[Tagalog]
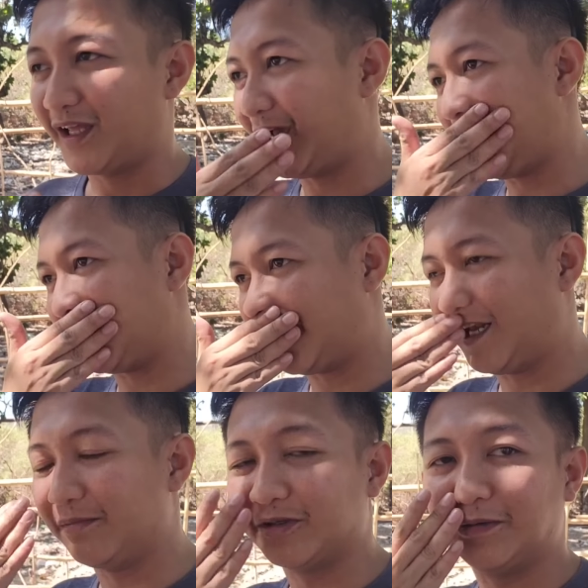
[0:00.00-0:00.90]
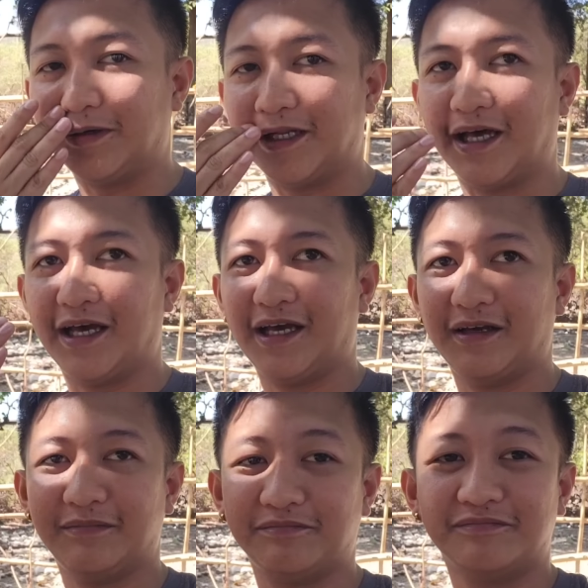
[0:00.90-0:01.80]
at alam ko naman na
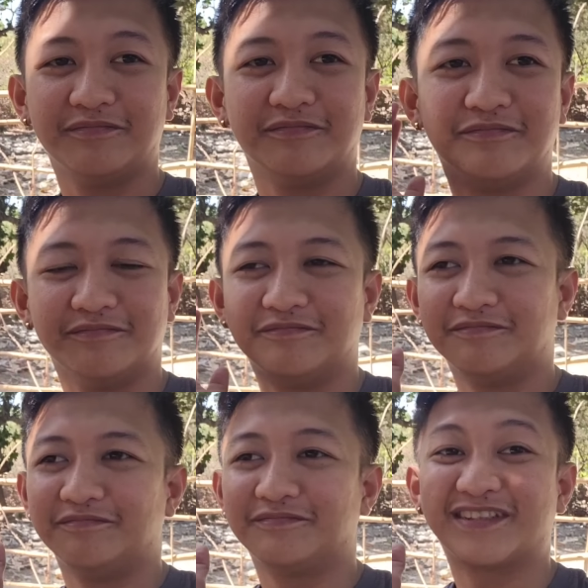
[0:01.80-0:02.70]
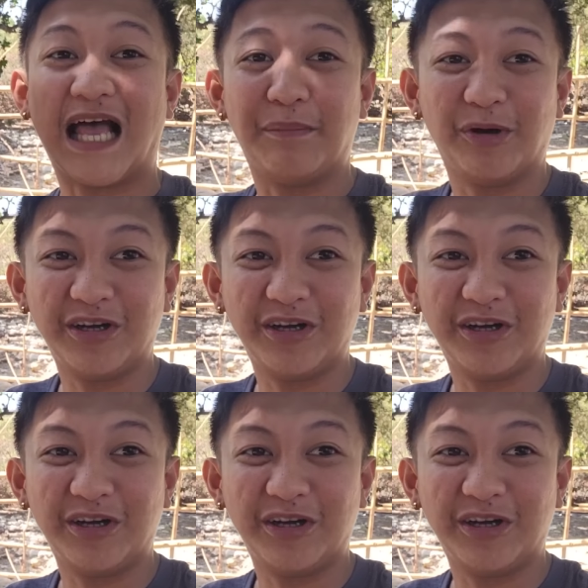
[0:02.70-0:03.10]
summer